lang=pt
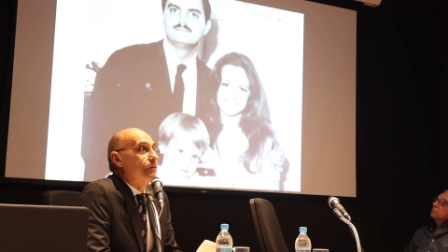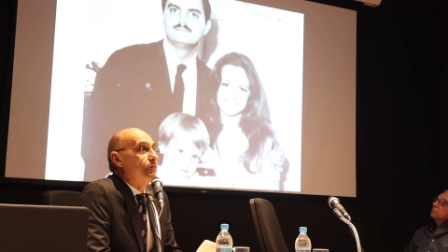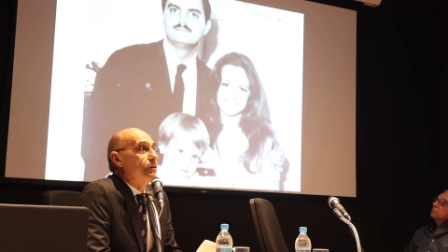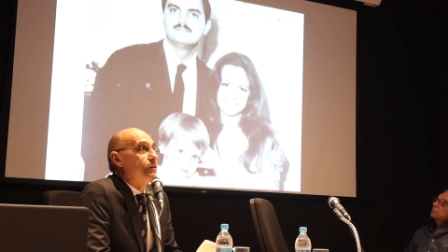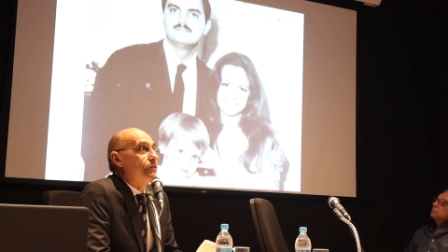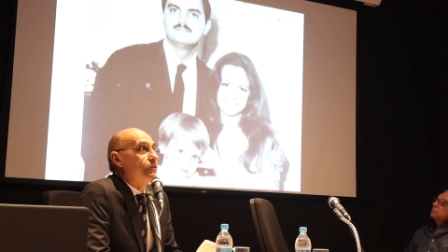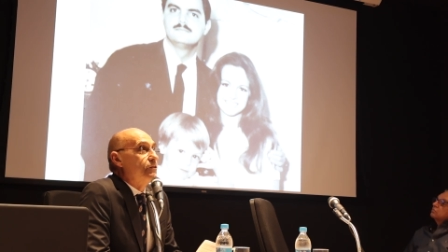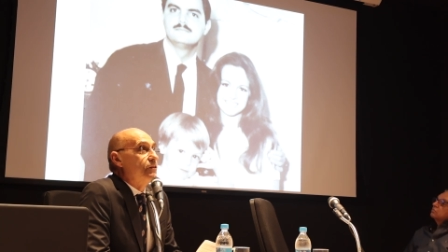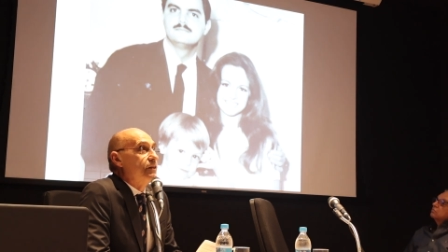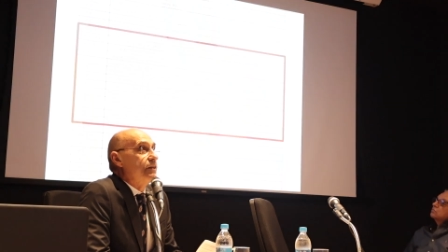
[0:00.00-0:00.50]

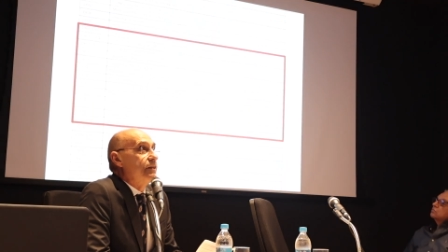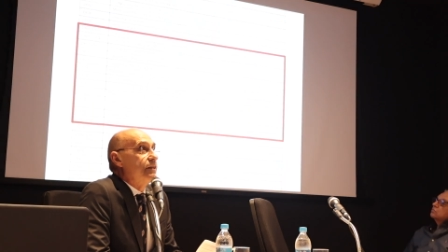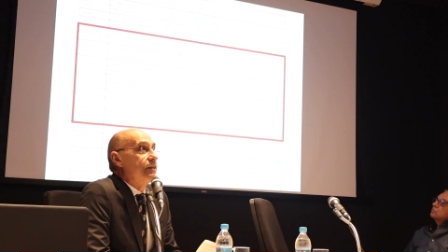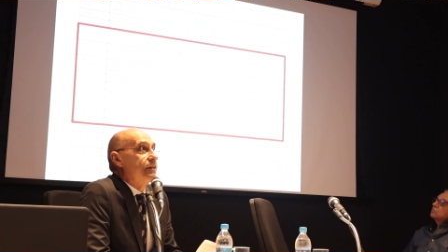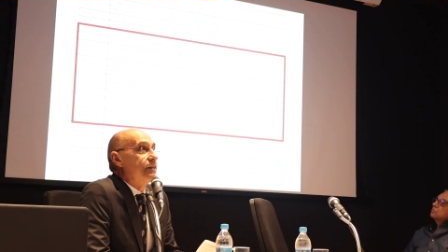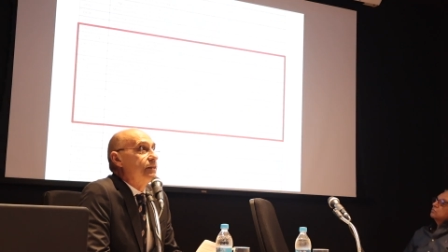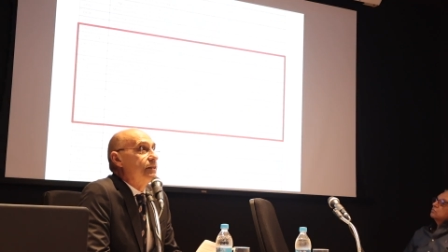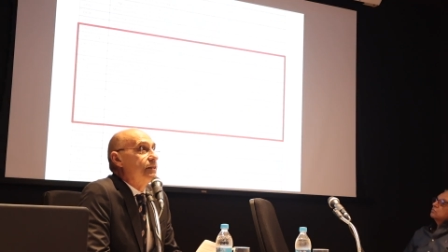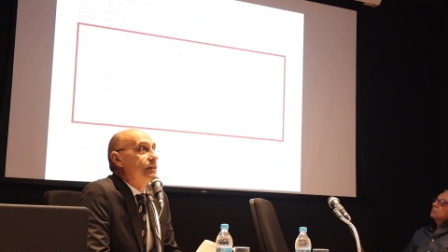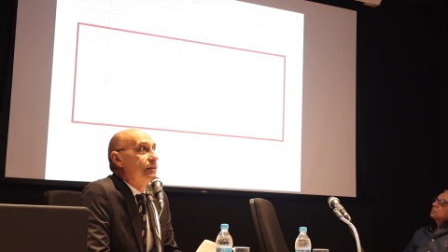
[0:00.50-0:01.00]

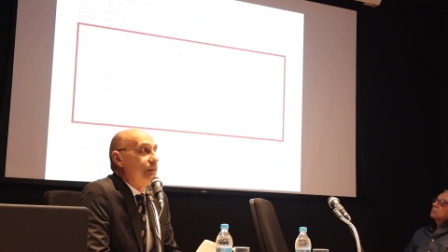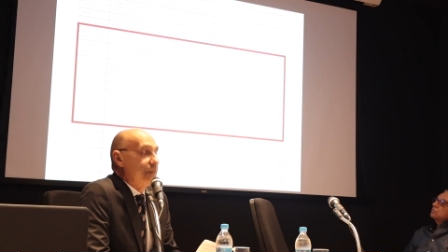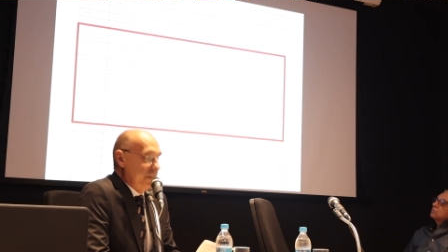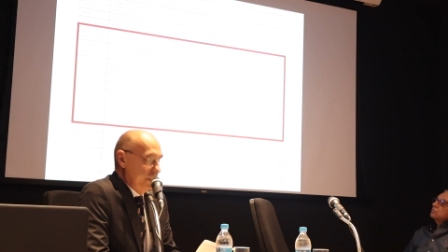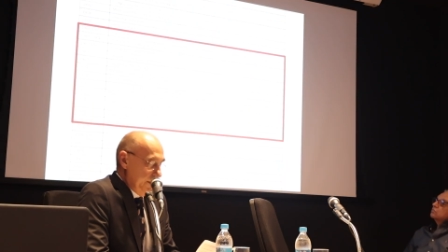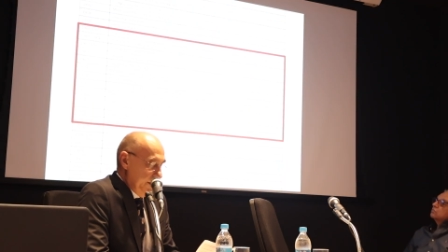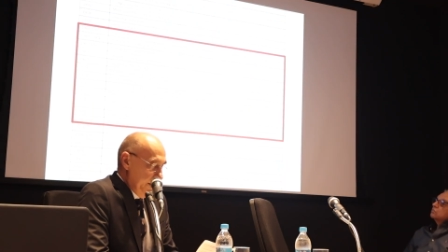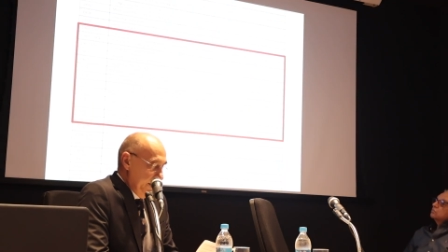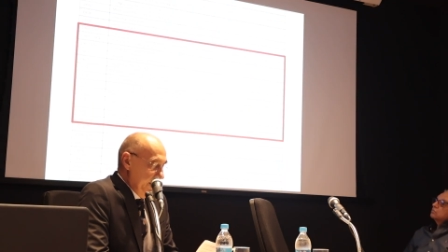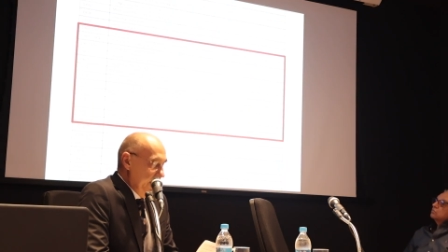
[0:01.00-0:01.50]
Virgínia
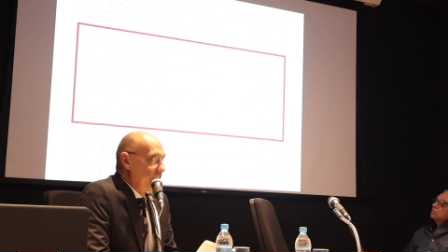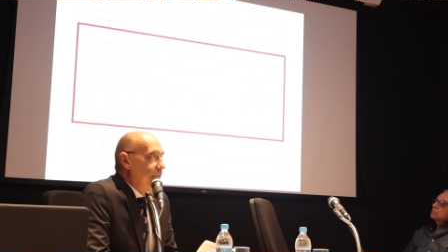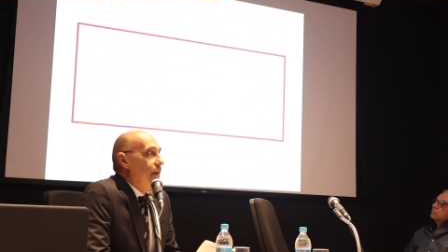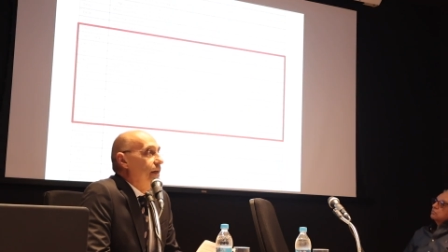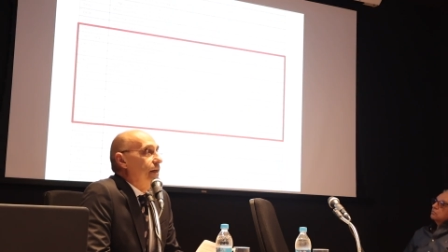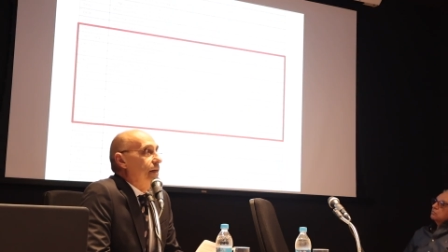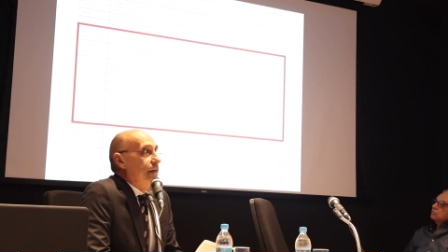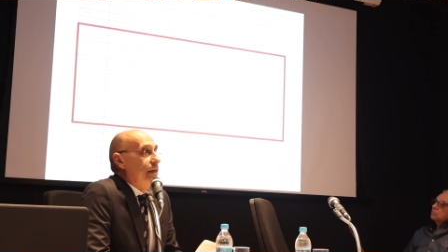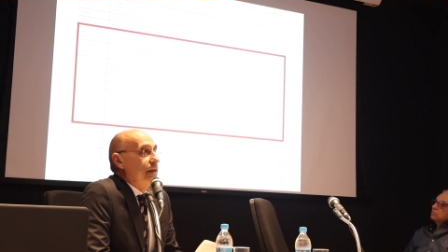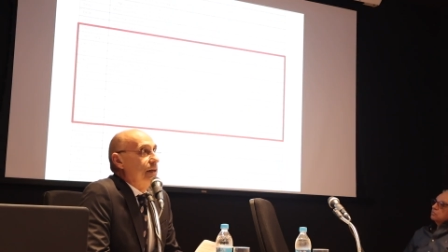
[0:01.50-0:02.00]

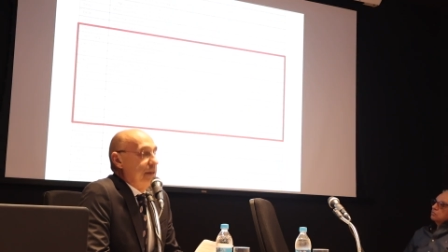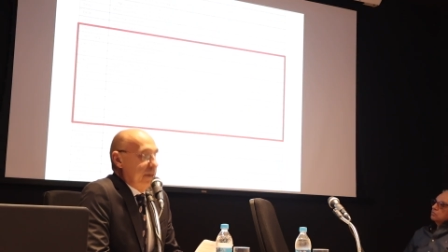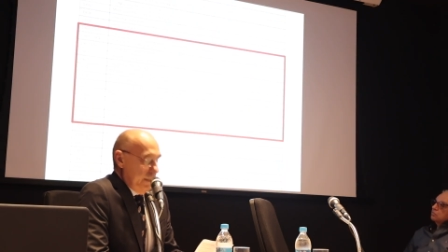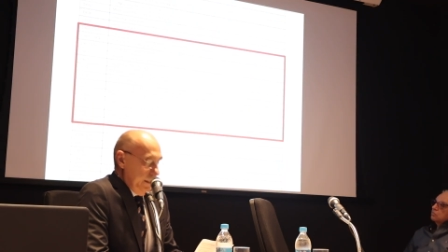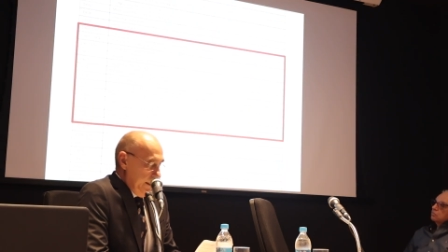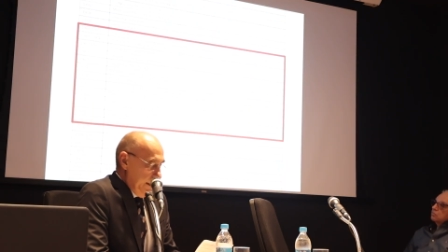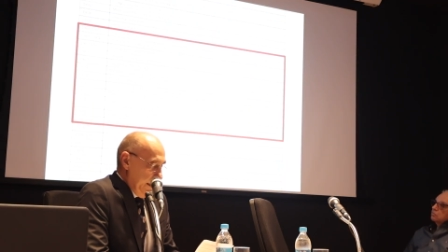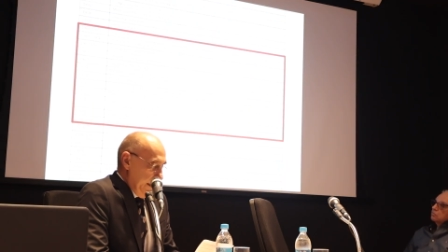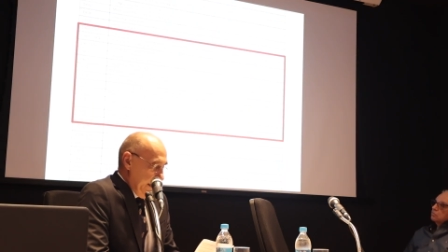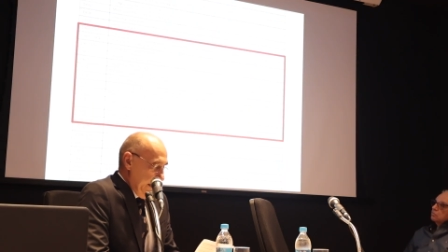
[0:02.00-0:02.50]
e
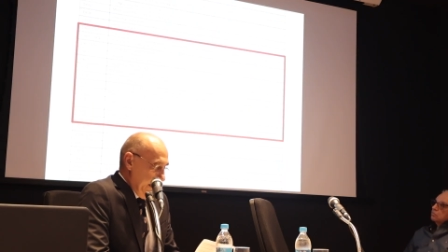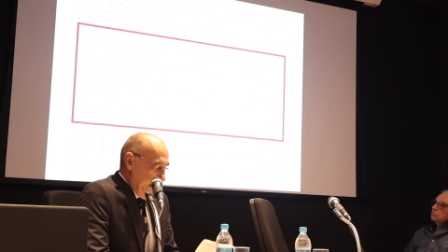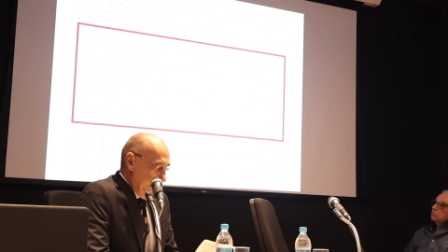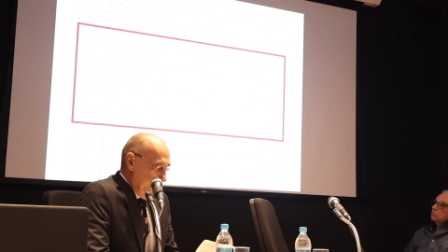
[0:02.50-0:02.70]
é,